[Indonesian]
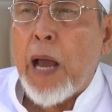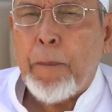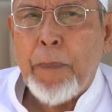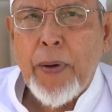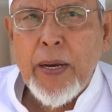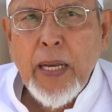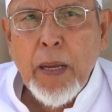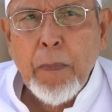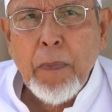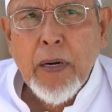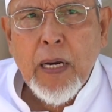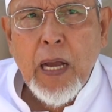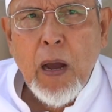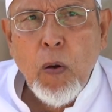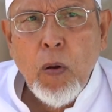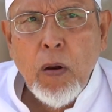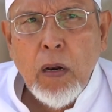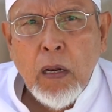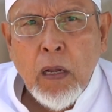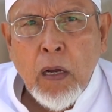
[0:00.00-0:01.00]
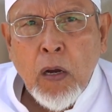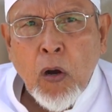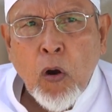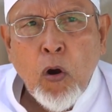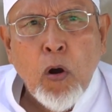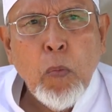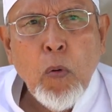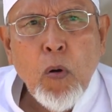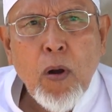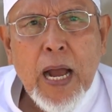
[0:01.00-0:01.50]
Kenapa dia
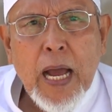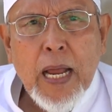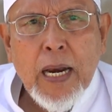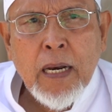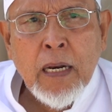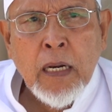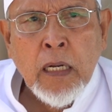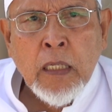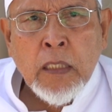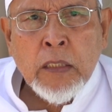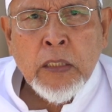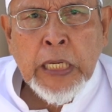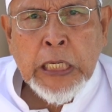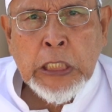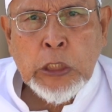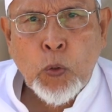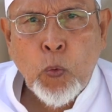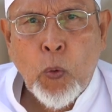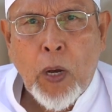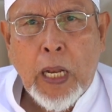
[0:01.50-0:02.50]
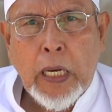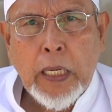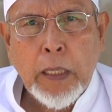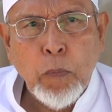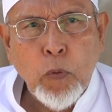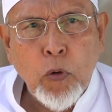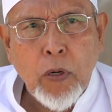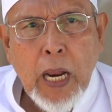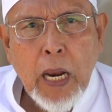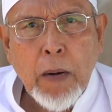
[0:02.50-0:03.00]
bergaul hubungan
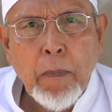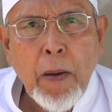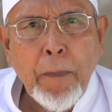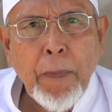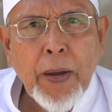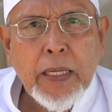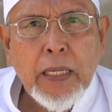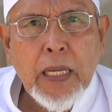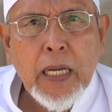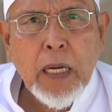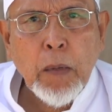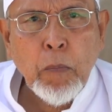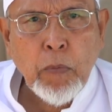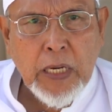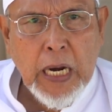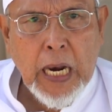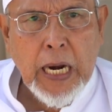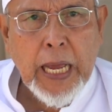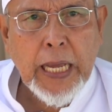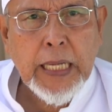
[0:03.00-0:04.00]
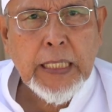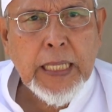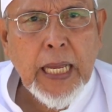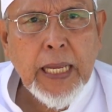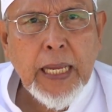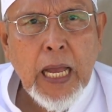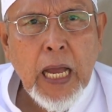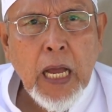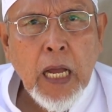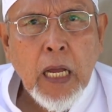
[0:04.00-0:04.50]
seksual ibu dan bapaknya
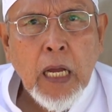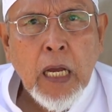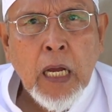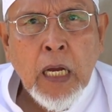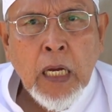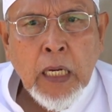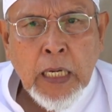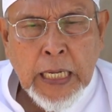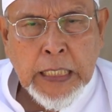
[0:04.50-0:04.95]
kemudian lahir saya.